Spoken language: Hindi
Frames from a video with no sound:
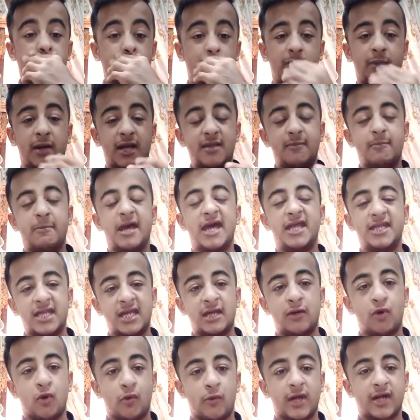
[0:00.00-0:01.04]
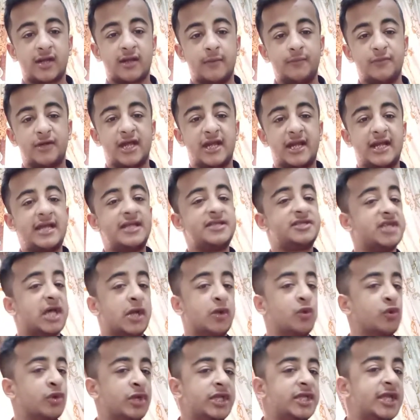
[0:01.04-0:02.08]
तो भाई मैंने ओवरकम करा है
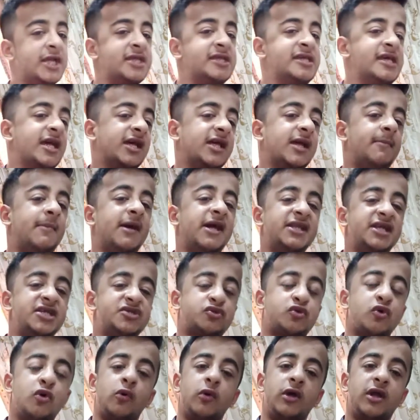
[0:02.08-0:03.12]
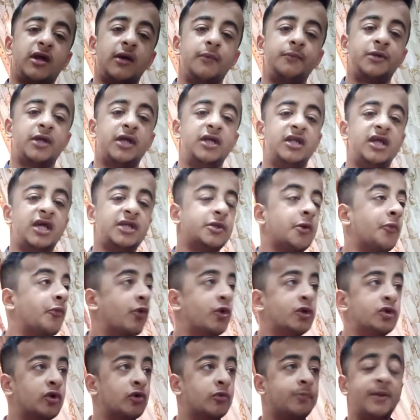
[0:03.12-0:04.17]
ज़रूरी नहीं है कि मैंने इसको ओवरकम कर लिया तो
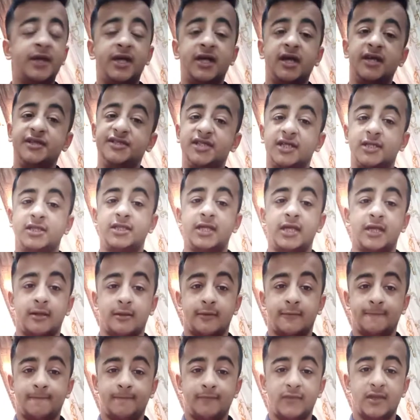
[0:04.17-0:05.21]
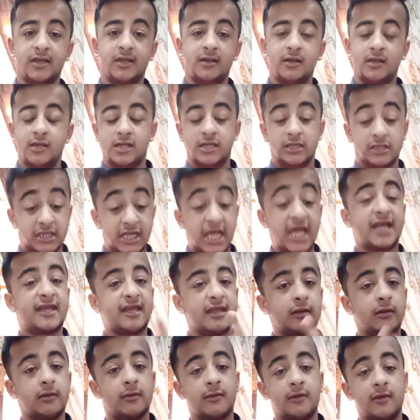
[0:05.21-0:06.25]
वो लोग भी कर सकते हैं
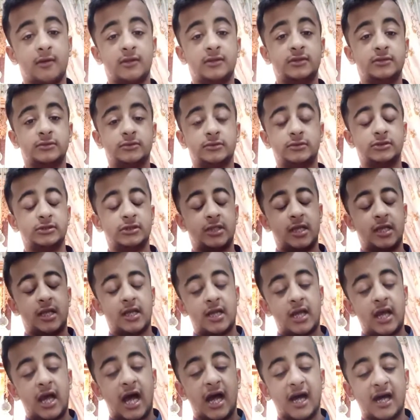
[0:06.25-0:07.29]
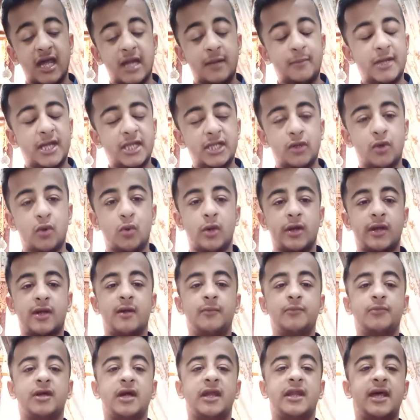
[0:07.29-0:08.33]
लेकिन अगर मैंने
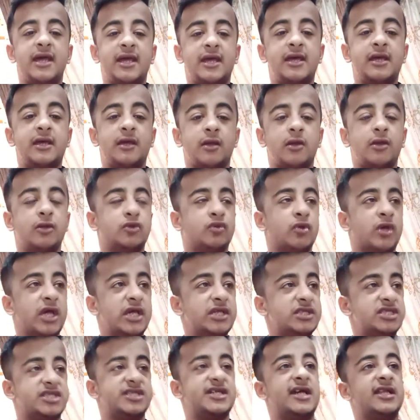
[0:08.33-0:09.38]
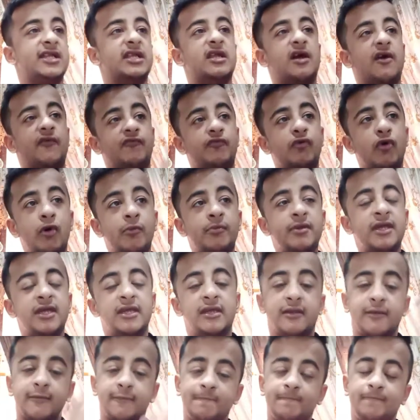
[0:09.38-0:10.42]
ओवरकम करा है तो इन वो
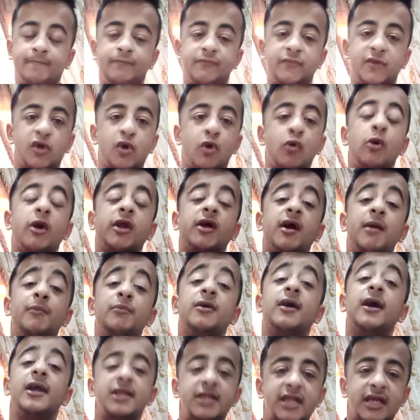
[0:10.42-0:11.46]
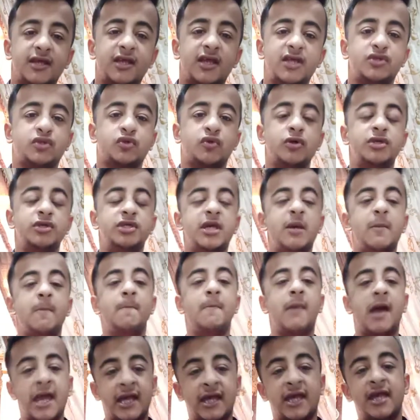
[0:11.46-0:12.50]
भी ओवरकम कर लेंगे इसको ये
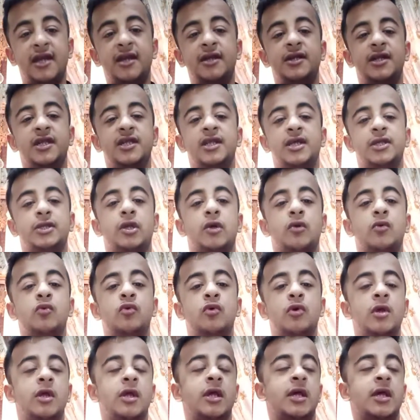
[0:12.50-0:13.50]
मैं गारंटी देता हूँ